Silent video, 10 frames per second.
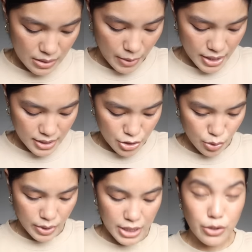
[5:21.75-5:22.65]
Kasi Marcy's
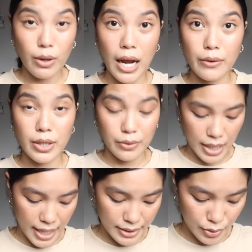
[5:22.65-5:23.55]
Jewelries yung
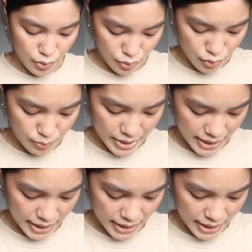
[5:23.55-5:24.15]
kauna-unahan ko